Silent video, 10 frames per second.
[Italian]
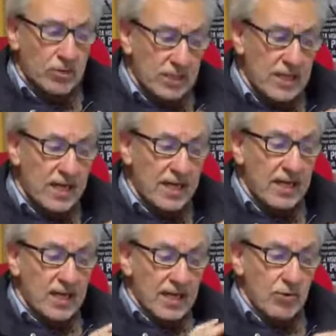sia
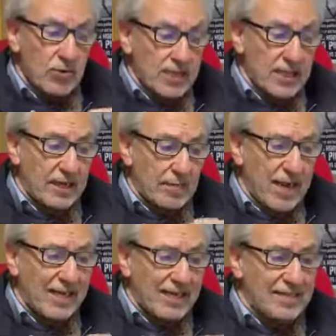che una
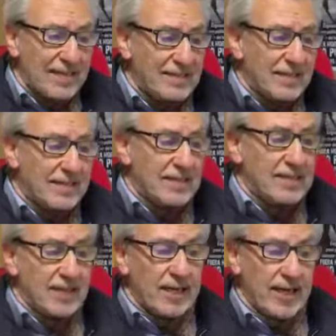schermaglia tattica
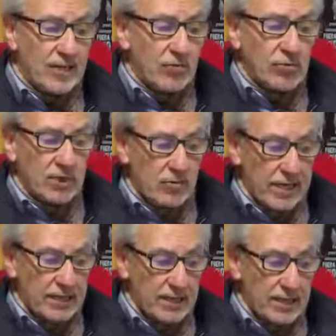senza reali
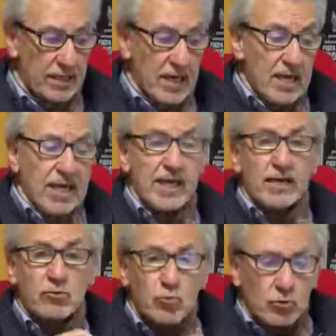conseguenze e
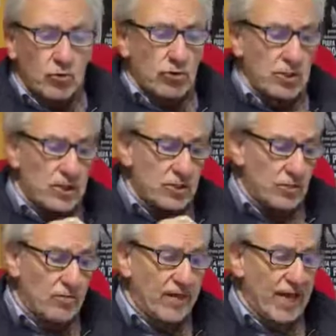che tutto si
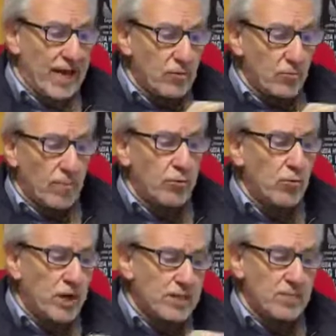risolverà in una
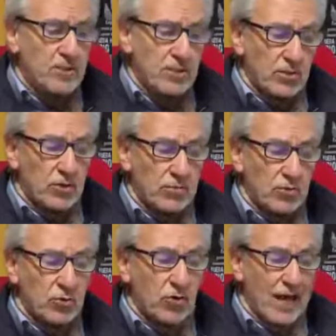pura esibizione
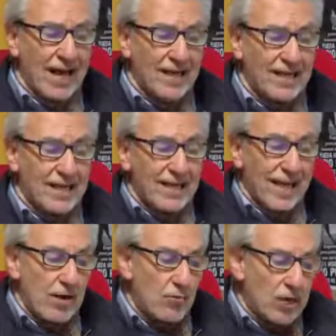muscolare
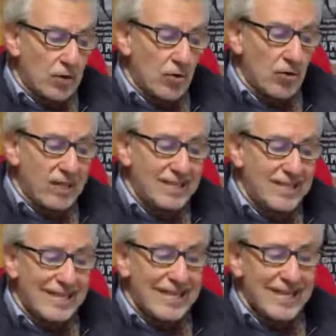è un errore
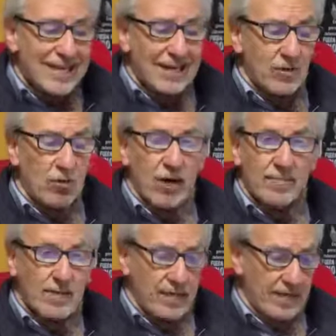di
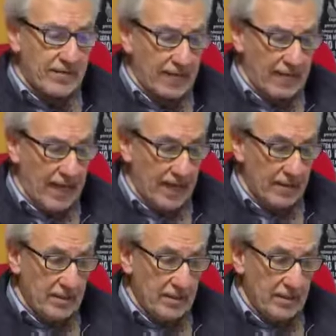incalcolabile gravità.